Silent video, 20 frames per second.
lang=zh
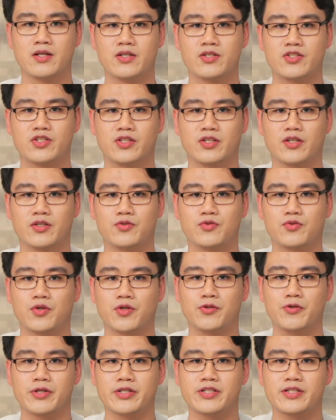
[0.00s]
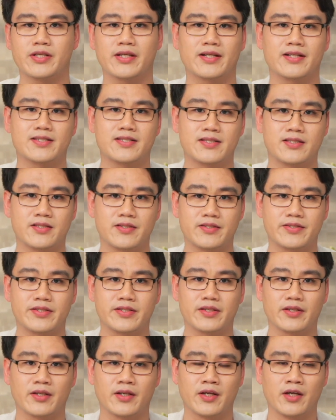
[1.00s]
这绝对是一个奇
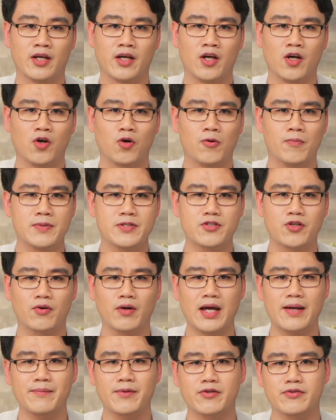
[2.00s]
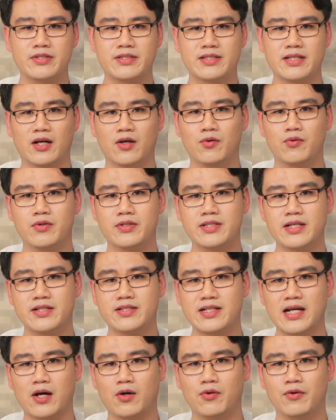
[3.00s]
迹！我们从来没有想过，在
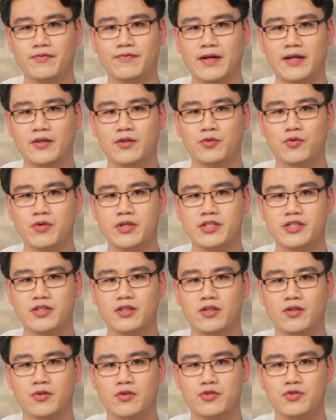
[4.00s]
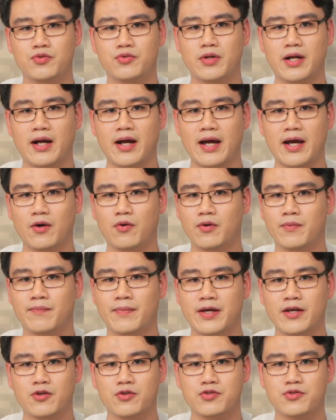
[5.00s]
炸毁反应堆之后，居然还会
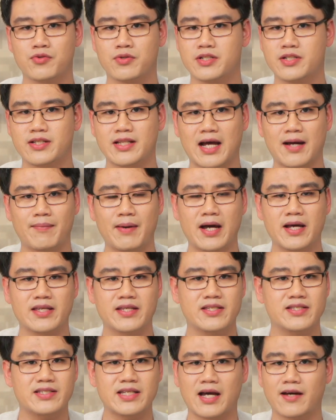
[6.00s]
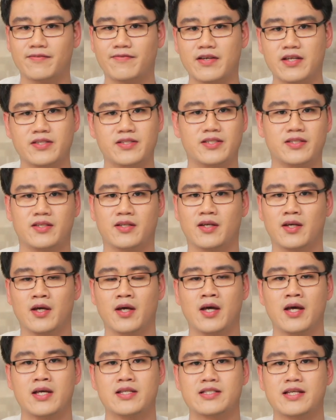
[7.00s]
没有损失哪怕一架飞机。
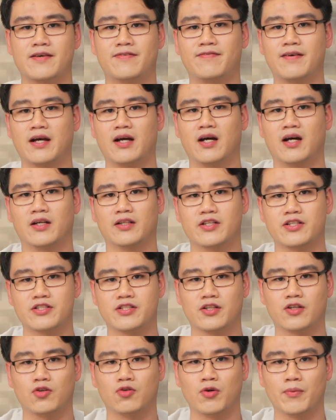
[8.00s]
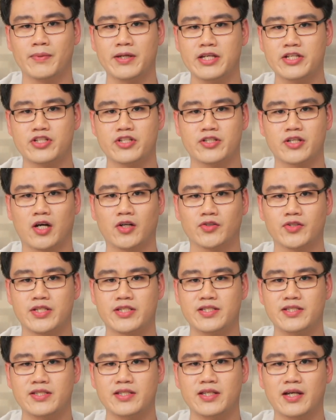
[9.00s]
在返航的时候，我们一直朝着
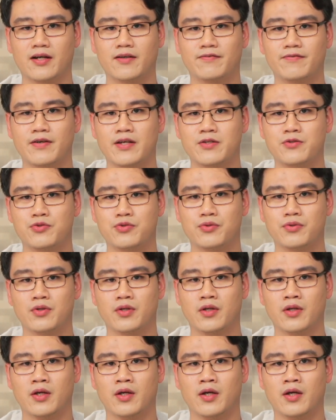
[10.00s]
夕阳飞去。